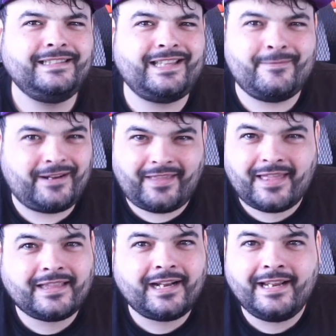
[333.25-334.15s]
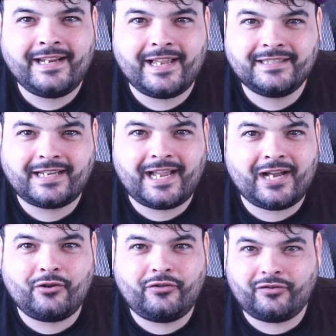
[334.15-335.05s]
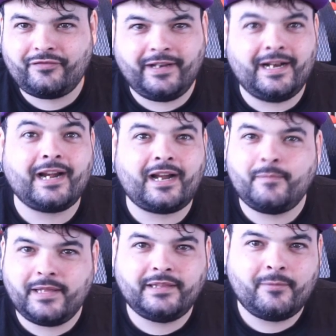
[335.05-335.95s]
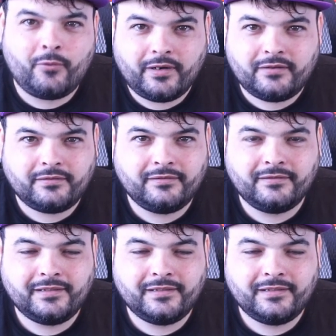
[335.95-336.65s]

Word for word: ¿De verdad creíais que Ganondorf era realmente bueno?